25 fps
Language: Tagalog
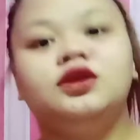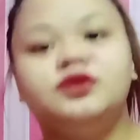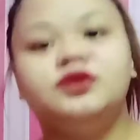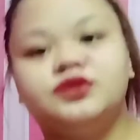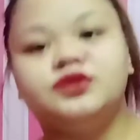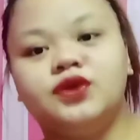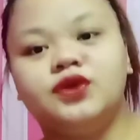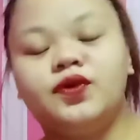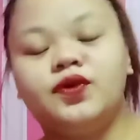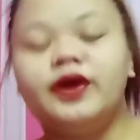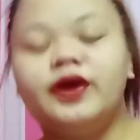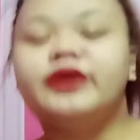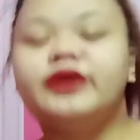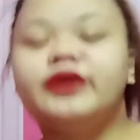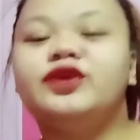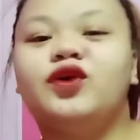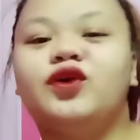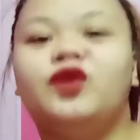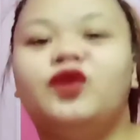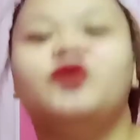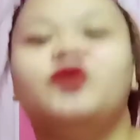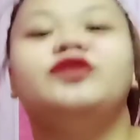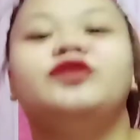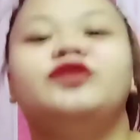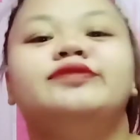So,
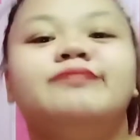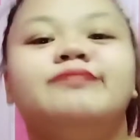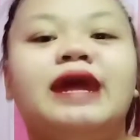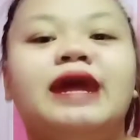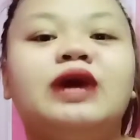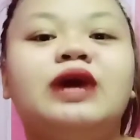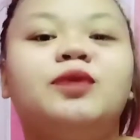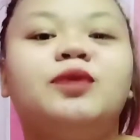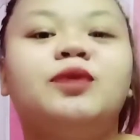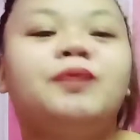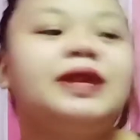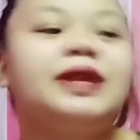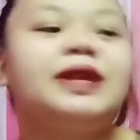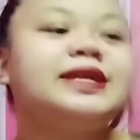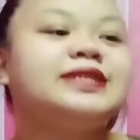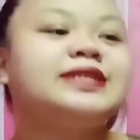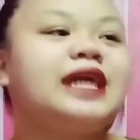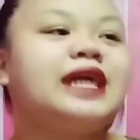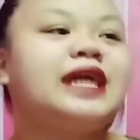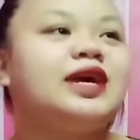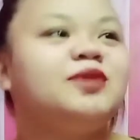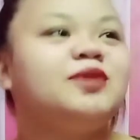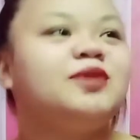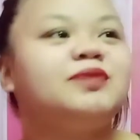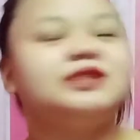ayun, bago pala
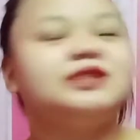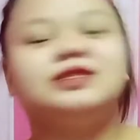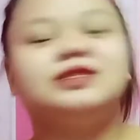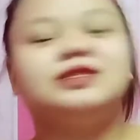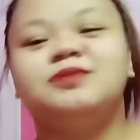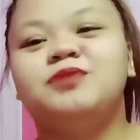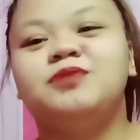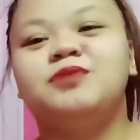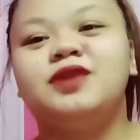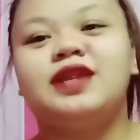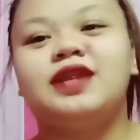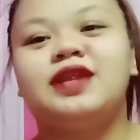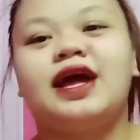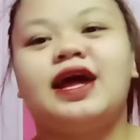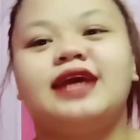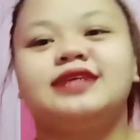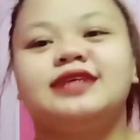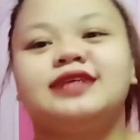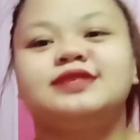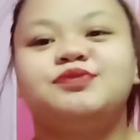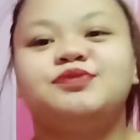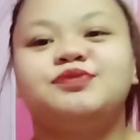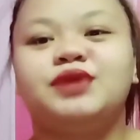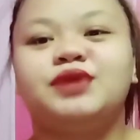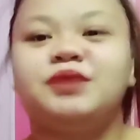tayo magsimula
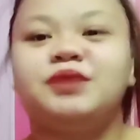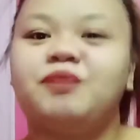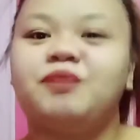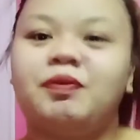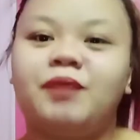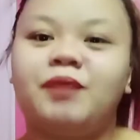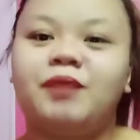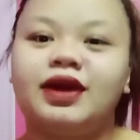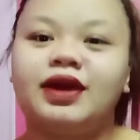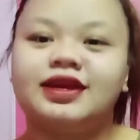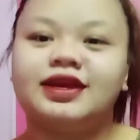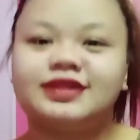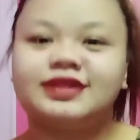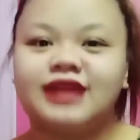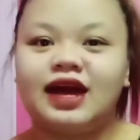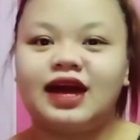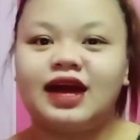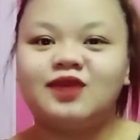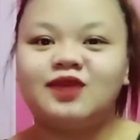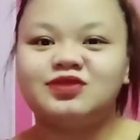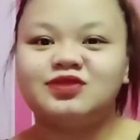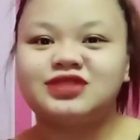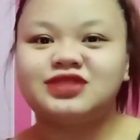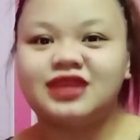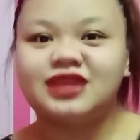is may
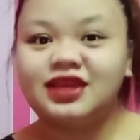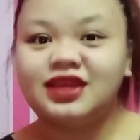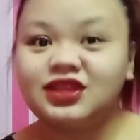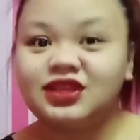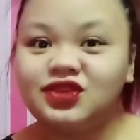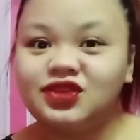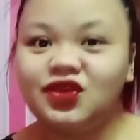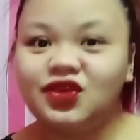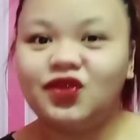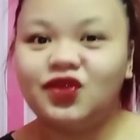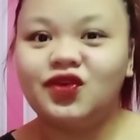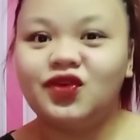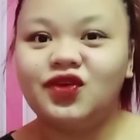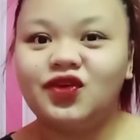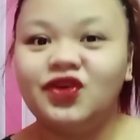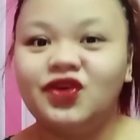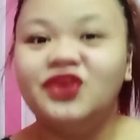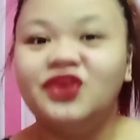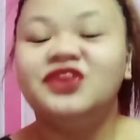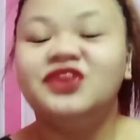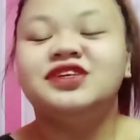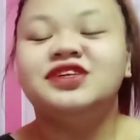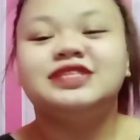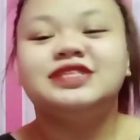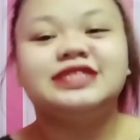papakita ako sa inyo
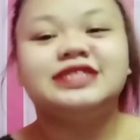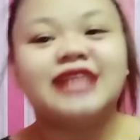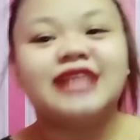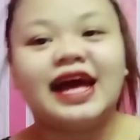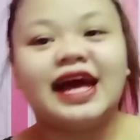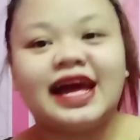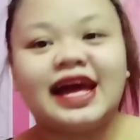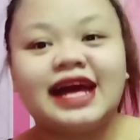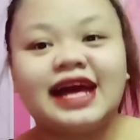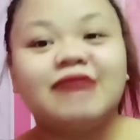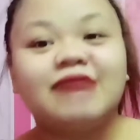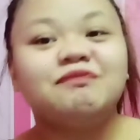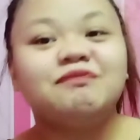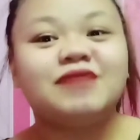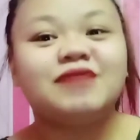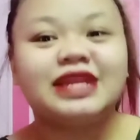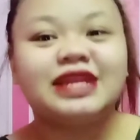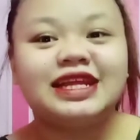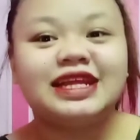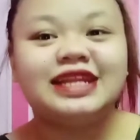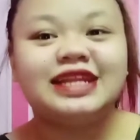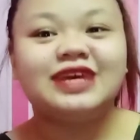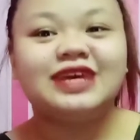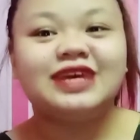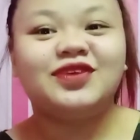na
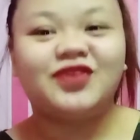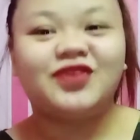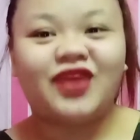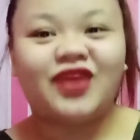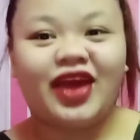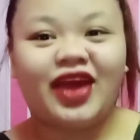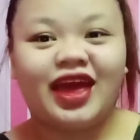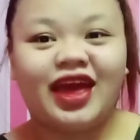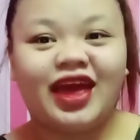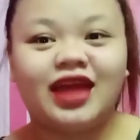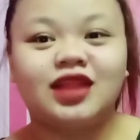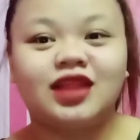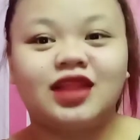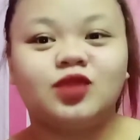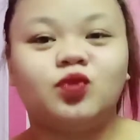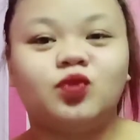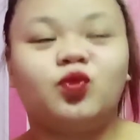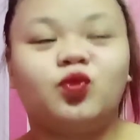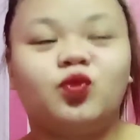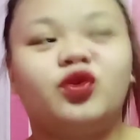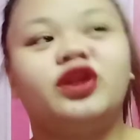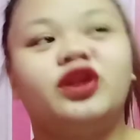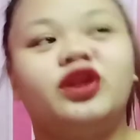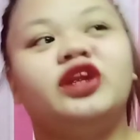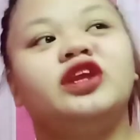binili ko
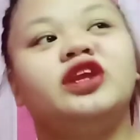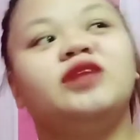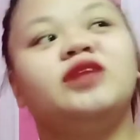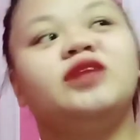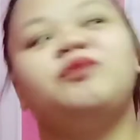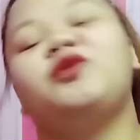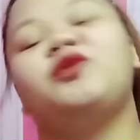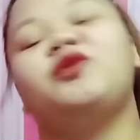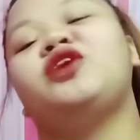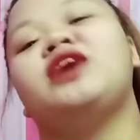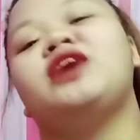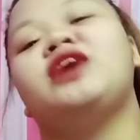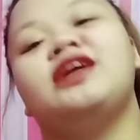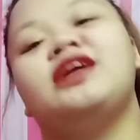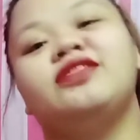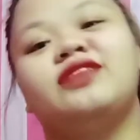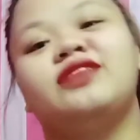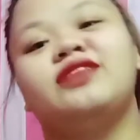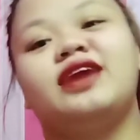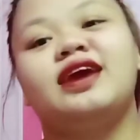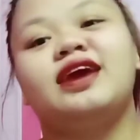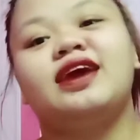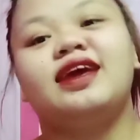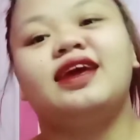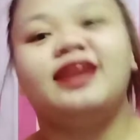rin worth
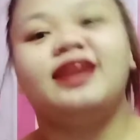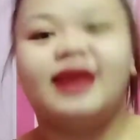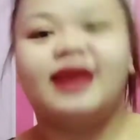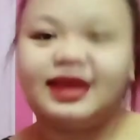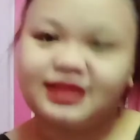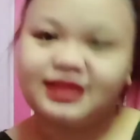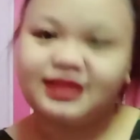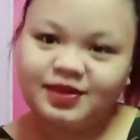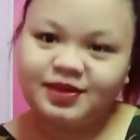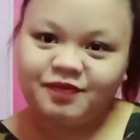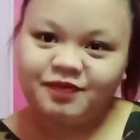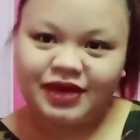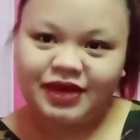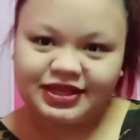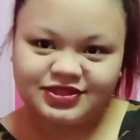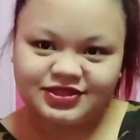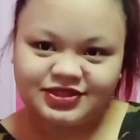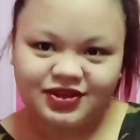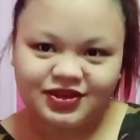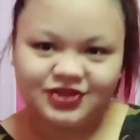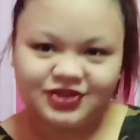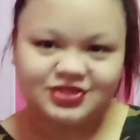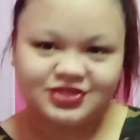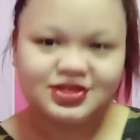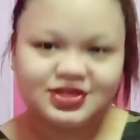480
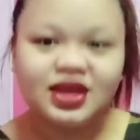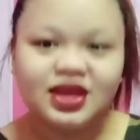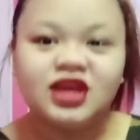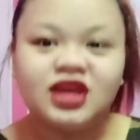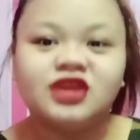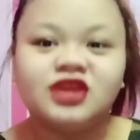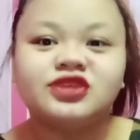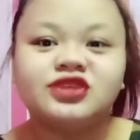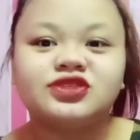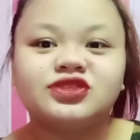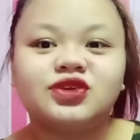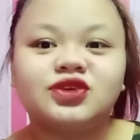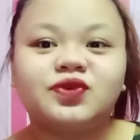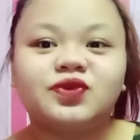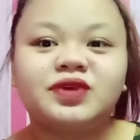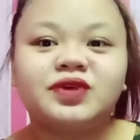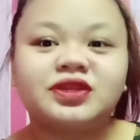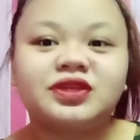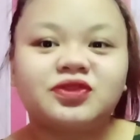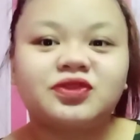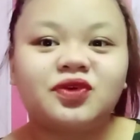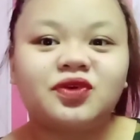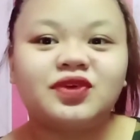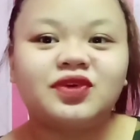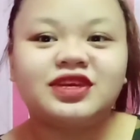pesos. So,
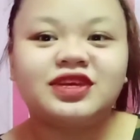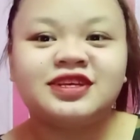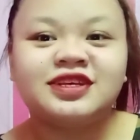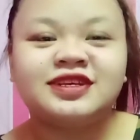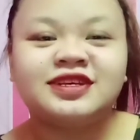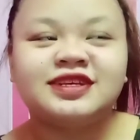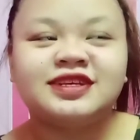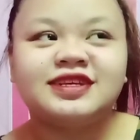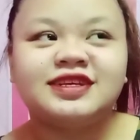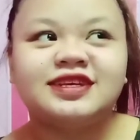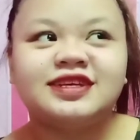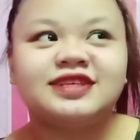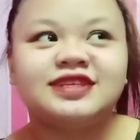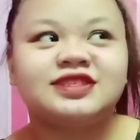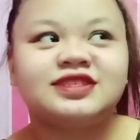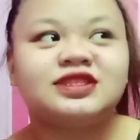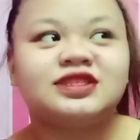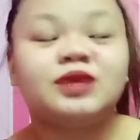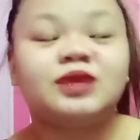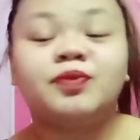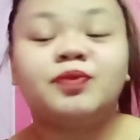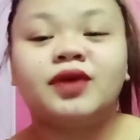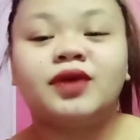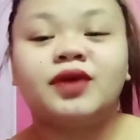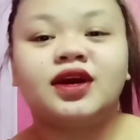ito is
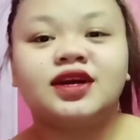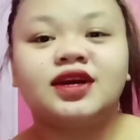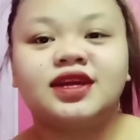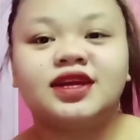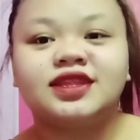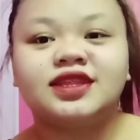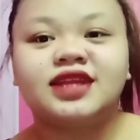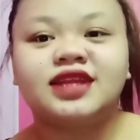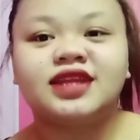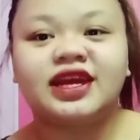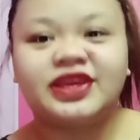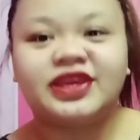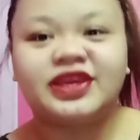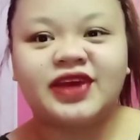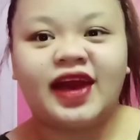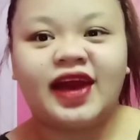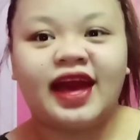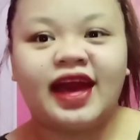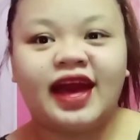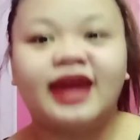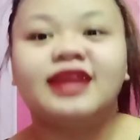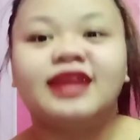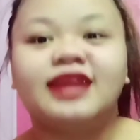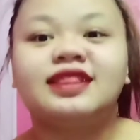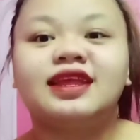napakaganda
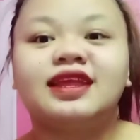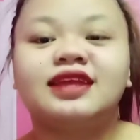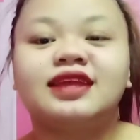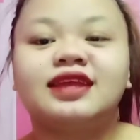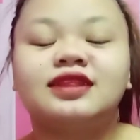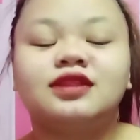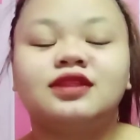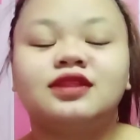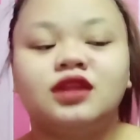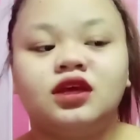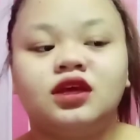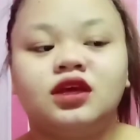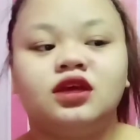niya. And then,